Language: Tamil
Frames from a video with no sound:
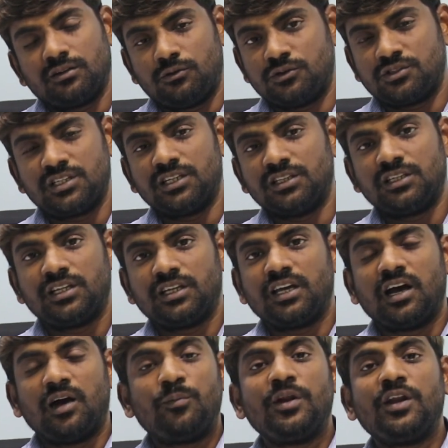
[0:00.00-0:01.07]
கோர்ஸ்
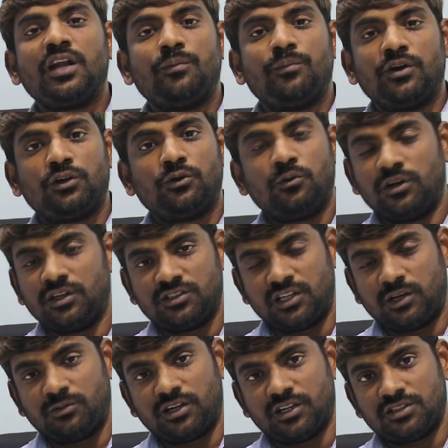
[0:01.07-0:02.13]
எடுத்துட்டீங்க அப்படின்னா மட்டும் உங்களுக்கு
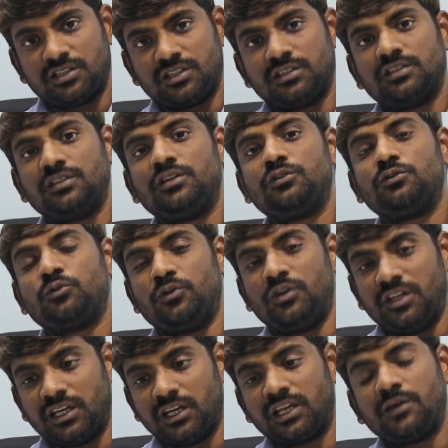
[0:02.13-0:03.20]
ஜாப் கிடச்சிடாது ஸோ
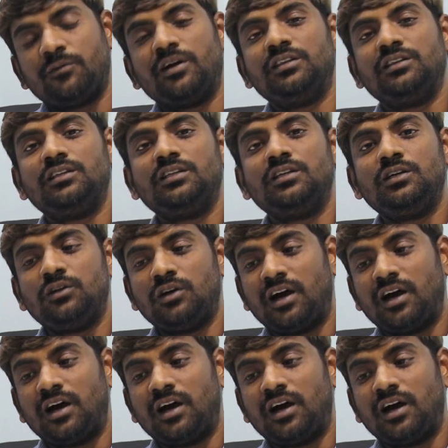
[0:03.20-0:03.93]
நீங்கள் இங்கே வந்து